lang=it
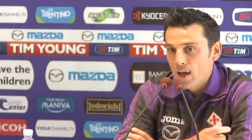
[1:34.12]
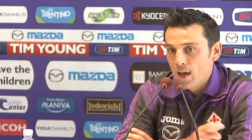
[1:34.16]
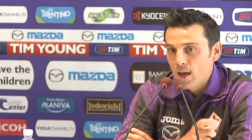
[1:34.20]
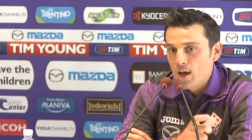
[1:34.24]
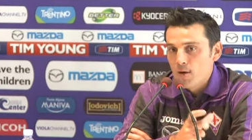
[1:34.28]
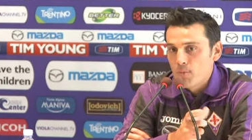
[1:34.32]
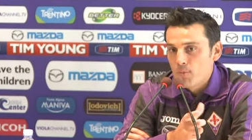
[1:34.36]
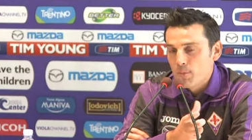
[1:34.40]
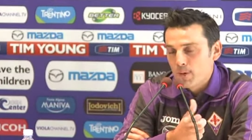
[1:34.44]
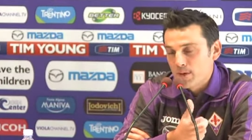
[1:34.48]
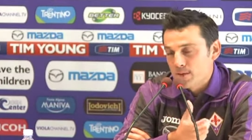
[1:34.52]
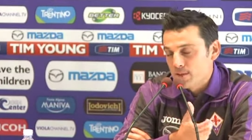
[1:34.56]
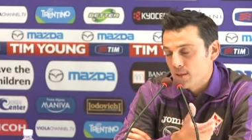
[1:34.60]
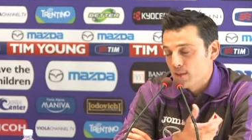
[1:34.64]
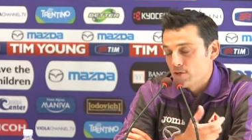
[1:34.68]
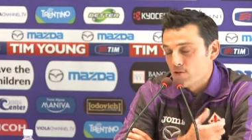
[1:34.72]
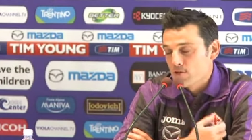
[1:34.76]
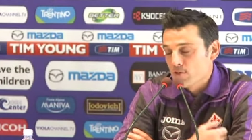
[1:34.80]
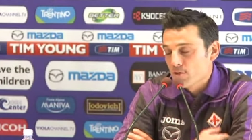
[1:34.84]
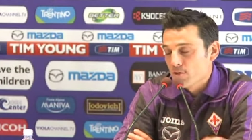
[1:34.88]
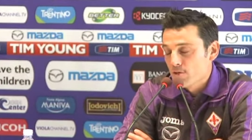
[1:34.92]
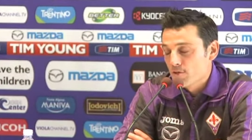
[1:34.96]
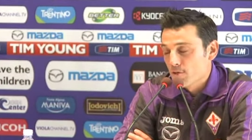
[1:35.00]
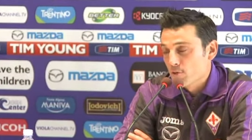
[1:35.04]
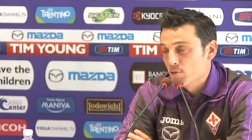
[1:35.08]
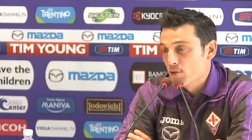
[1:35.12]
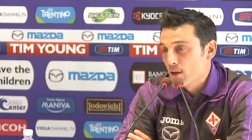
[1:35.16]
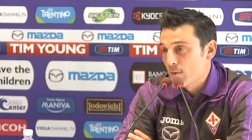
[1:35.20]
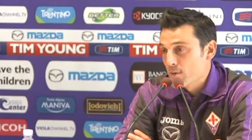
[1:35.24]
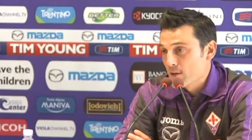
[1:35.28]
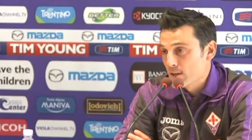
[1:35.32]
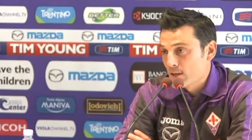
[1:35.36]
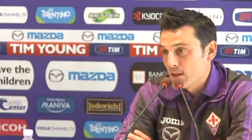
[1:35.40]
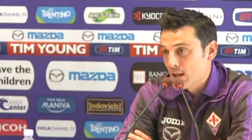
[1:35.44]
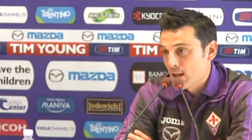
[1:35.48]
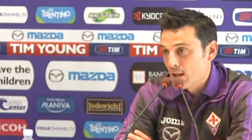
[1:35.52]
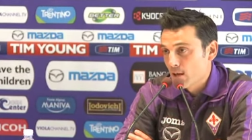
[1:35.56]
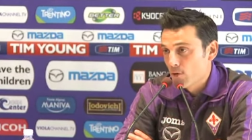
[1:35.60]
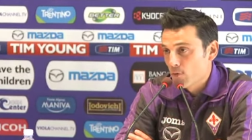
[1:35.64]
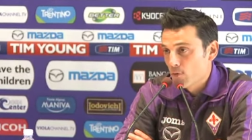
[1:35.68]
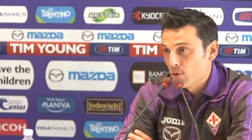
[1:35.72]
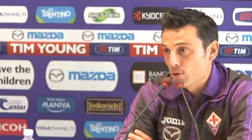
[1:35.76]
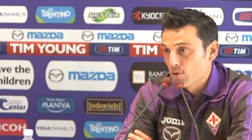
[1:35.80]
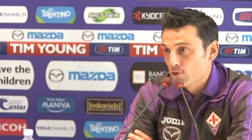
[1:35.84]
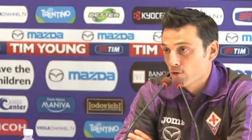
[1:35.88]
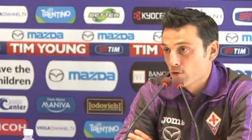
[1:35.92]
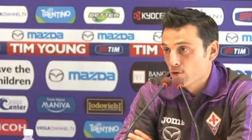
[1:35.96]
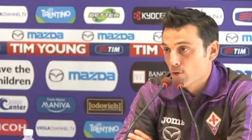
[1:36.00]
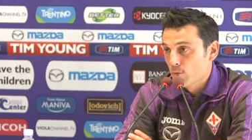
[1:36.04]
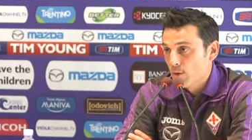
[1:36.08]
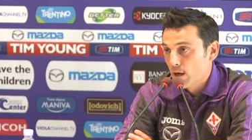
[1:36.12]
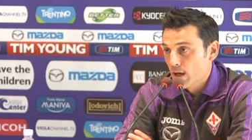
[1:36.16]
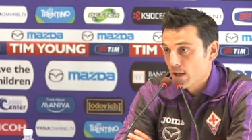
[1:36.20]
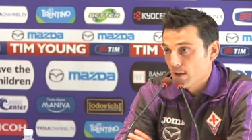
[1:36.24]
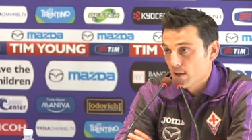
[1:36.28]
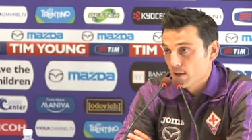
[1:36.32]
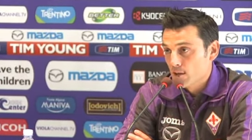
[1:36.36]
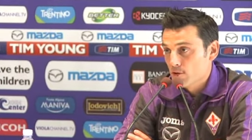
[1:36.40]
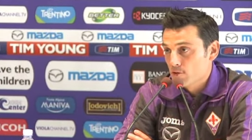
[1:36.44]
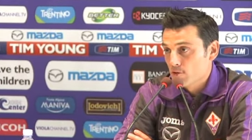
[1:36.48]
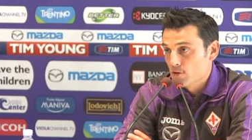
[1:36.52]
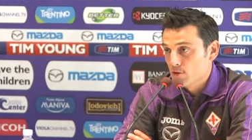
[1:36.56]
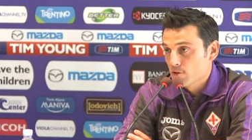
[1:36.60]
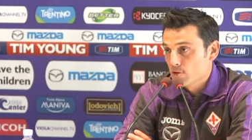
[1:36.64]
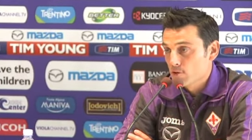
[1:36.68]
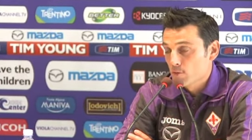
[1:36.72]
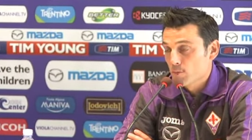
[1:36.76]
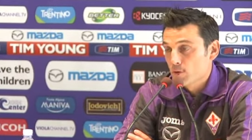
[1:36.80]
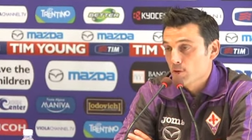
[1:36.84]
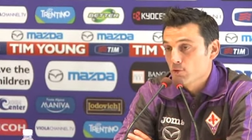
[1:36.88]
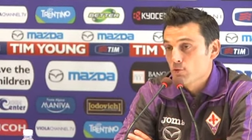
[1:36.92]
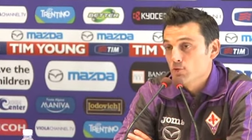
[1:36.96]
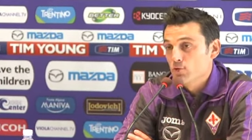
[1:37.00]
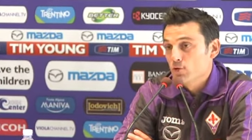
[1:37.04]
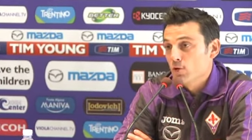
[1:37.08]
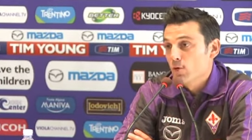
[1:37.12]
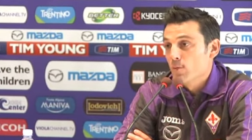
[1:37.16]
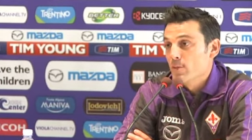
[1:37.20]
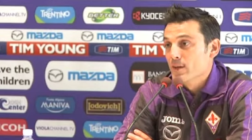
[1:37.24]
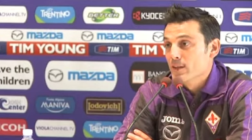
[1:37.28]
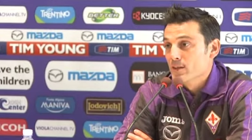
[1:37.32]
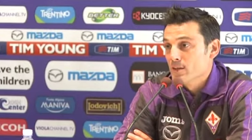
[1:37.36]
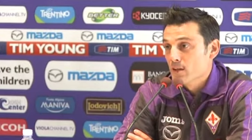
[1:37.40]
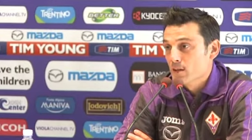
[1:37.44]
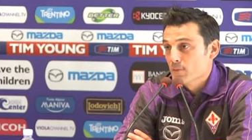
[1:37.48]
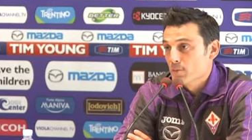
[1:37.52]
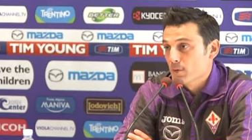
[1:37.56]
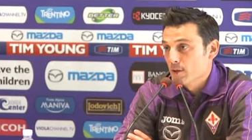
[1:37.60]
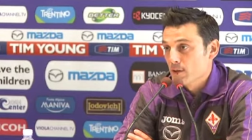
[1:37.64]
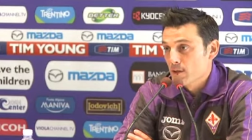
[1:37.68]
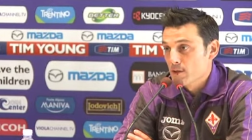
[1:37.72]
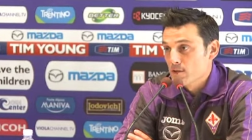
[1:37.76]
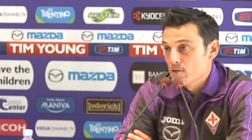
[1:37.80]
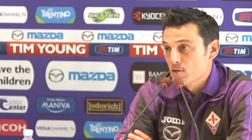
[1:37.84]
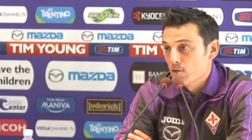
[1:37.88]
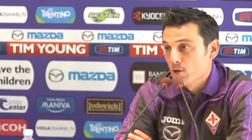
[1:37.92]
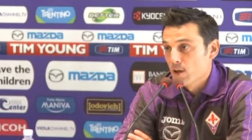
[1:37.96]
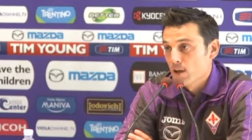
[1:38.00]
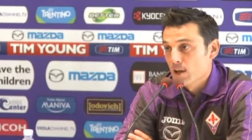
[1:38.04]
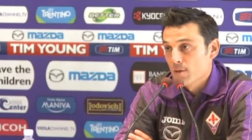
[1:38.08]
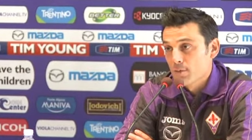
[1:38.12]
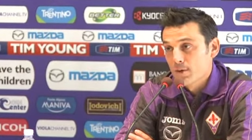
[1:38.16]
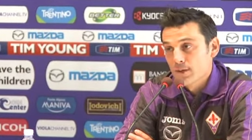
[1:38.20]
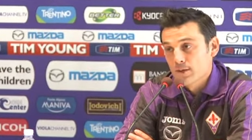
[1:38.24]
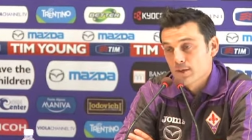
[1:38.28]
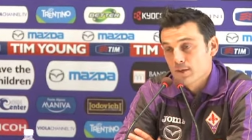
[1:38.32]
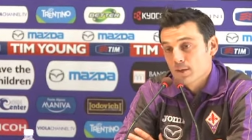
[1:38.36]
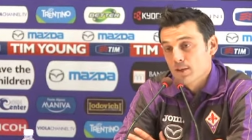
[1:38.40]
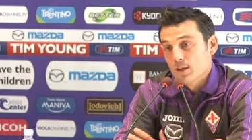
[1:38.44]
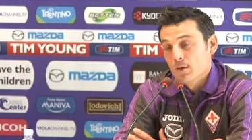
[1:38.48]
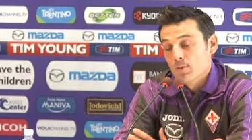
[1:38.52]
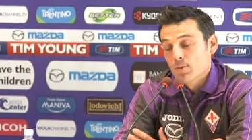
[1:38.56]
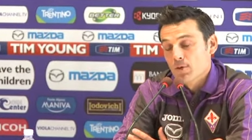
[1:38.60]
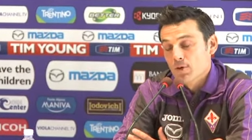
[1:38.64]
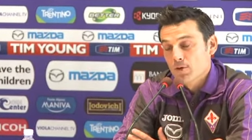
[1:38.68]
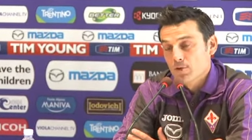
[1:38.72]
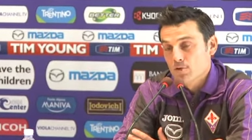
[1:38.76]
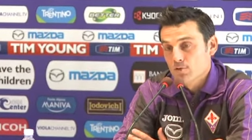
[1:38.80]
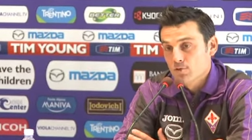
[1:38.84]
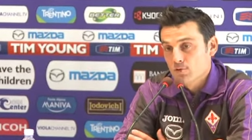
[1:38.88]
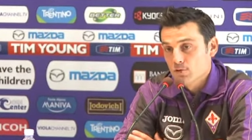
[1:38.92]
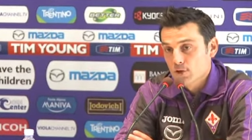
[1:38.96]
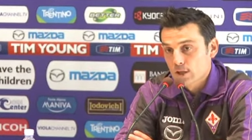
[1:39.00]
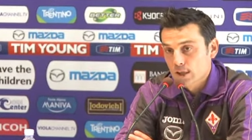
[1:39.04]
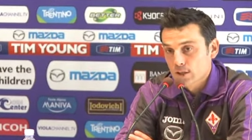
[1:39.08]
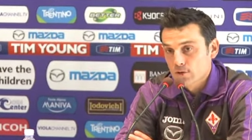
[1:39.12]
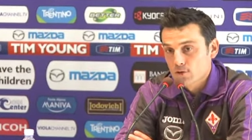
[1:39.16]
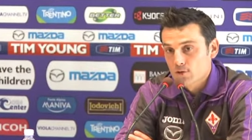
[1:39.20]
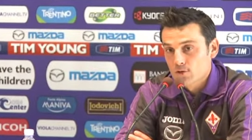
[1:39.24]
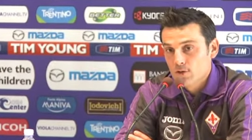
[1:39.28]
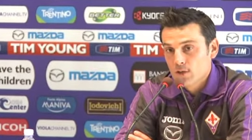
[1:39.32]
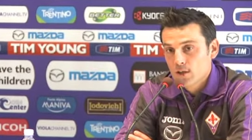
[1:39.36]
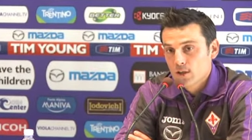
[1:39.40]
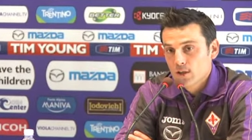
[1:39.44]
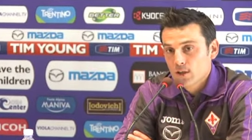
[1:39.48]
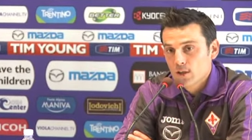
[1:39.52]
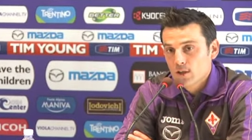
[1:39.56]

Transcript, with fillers: è un passaggio fondamentale quello di domani, ci, soprattutto come interpretazione alla partita, poi il risultato